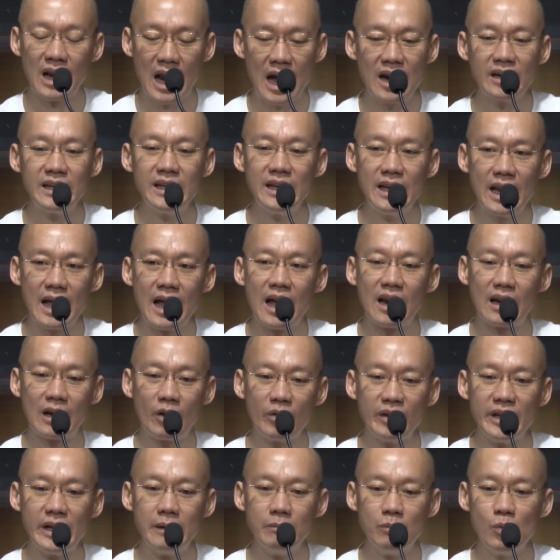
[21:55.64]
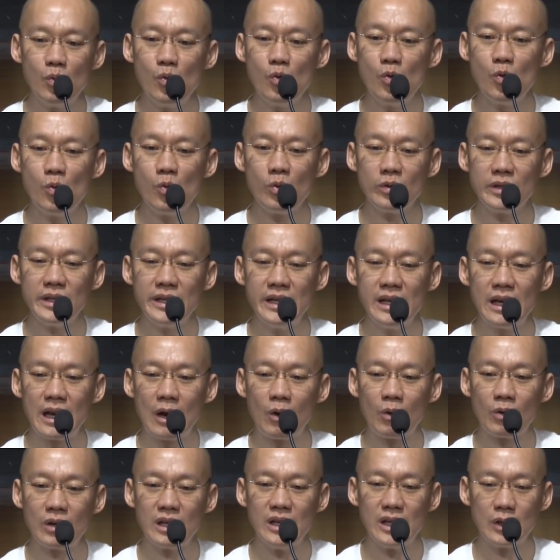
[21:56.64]
ครั้งนี้แหละเราเห็นผู้ที่
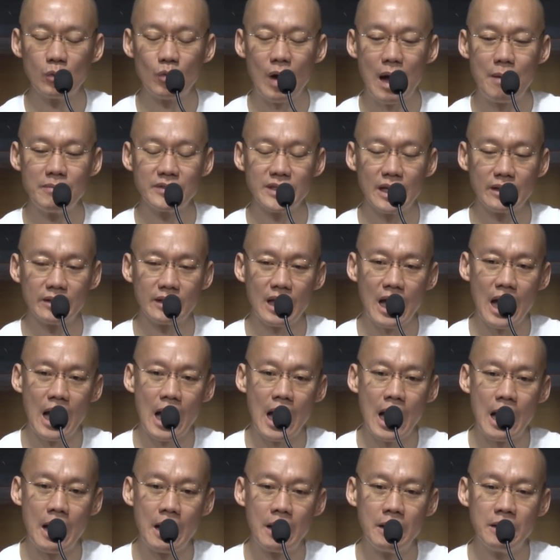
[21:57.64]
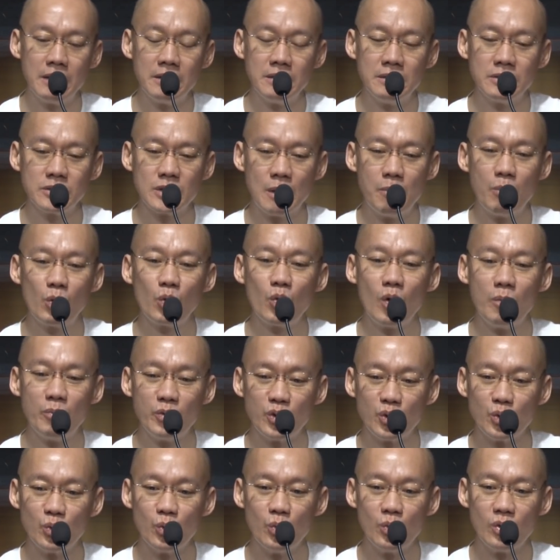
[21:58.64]
เราเกิดความศรัทธาสำรวม
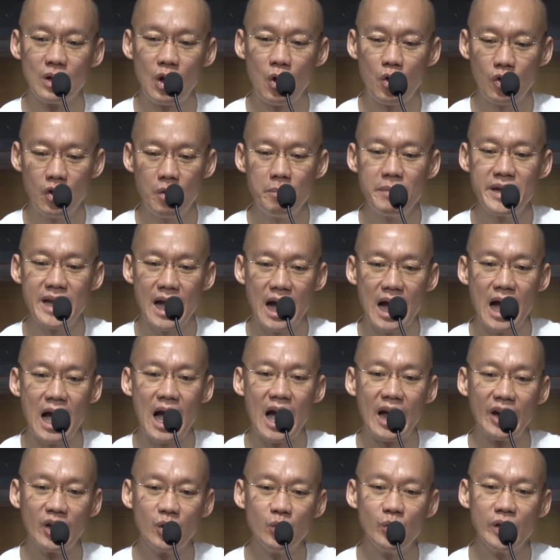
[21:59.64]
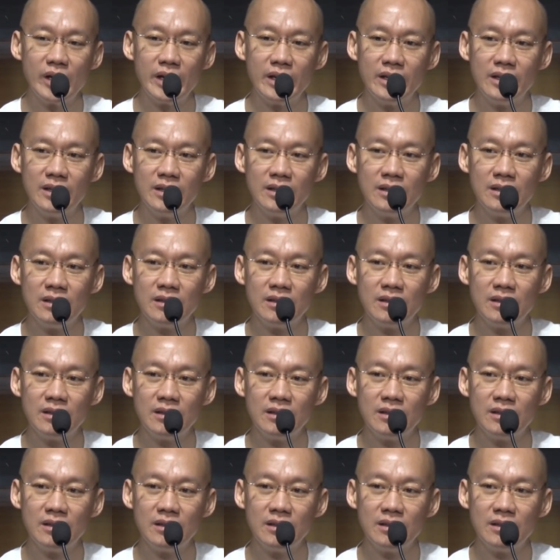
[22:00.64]
อยู่ เราก็มีอาหารด้วย